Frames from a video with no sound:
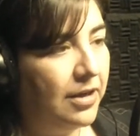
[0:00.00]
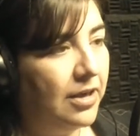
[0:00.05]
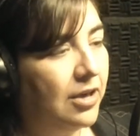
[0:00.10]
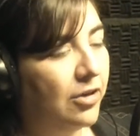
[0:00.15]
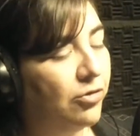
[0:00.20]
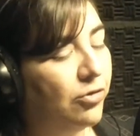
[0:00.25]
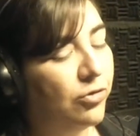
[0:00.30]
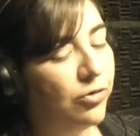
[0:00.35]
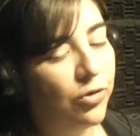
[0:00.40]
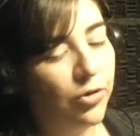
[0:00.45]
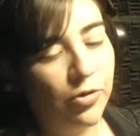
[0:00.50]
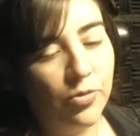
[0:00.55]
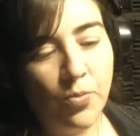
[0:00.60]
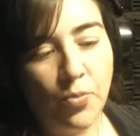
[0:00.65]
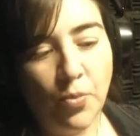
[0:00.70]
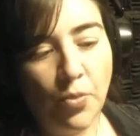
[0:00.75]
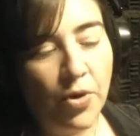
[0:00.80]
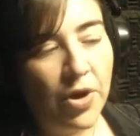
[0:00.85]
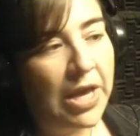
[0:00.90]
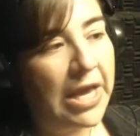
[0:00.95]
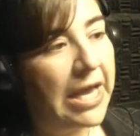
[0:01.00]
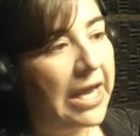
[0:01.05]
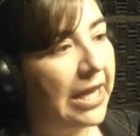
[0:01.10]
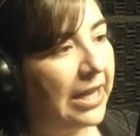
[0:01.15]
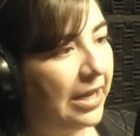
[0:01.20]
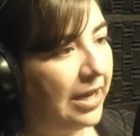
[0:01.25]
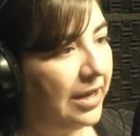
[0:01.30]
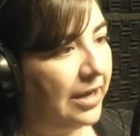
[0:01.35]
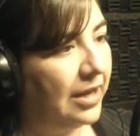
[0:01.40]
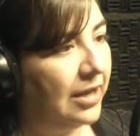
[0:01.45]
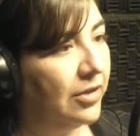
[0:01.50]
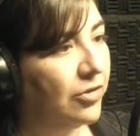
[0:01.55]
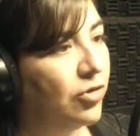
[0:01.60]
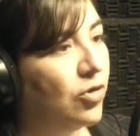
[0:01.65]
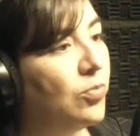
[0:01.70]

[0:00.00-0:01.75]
Y eso soy muy clara.